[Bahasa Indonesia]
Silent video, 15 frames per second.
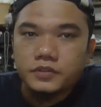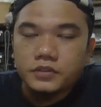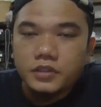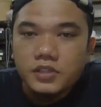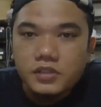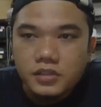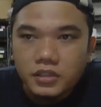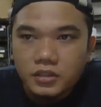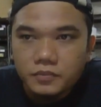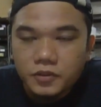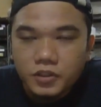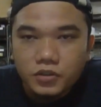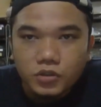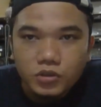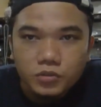
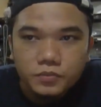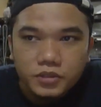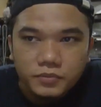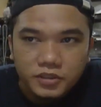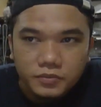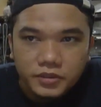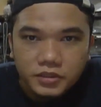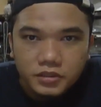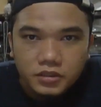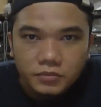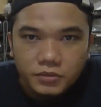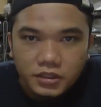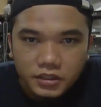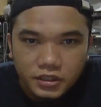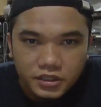Assalamualaikum teman-teman,
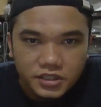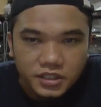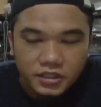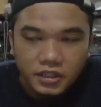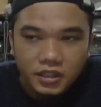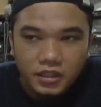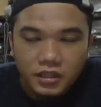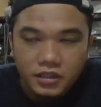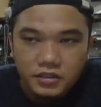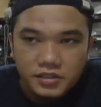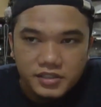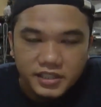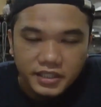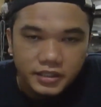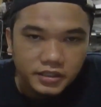kembali lagi di channel
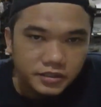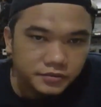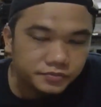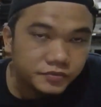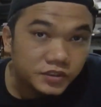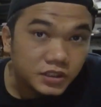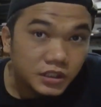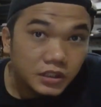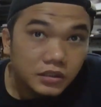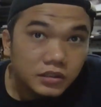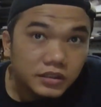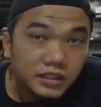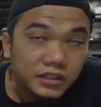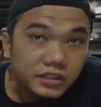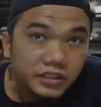saya.
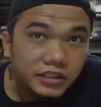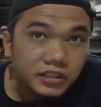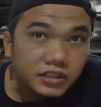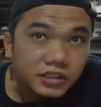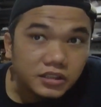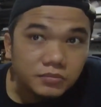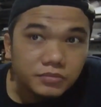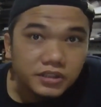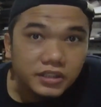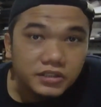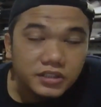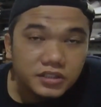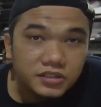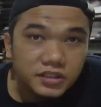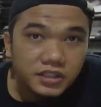Kali ini kita akan
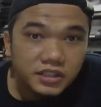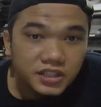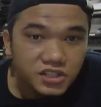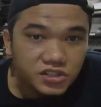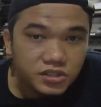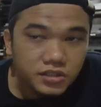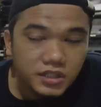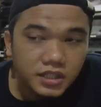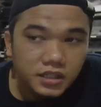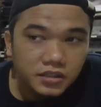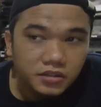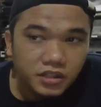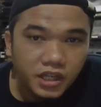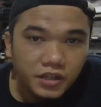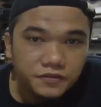belajar cara
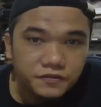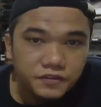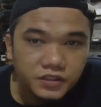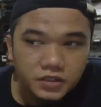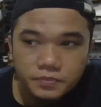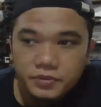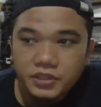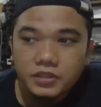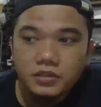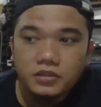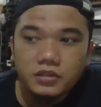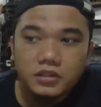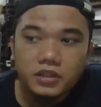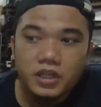install driver printer